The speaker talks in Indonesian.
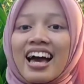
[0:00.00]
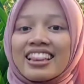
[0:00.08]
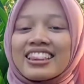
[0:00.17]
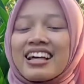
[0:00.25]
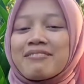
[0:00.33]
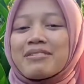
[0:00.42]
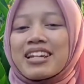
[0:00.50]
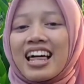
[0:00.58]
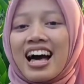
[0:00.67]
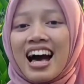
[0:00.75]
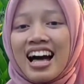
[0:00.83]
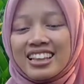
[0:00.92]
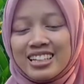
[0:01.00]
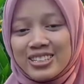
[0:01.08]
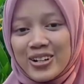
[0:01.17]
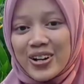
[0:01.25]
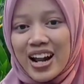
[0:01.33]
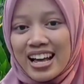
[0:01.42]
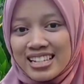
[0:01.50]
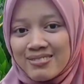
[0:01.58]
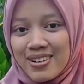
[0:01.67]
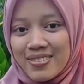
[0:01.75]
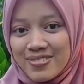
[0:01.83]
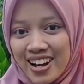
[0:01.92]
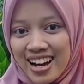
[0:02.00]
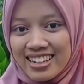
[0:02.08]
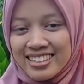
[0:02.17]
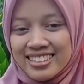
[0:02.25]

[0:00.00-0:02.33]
at nabilah underscore asfafa.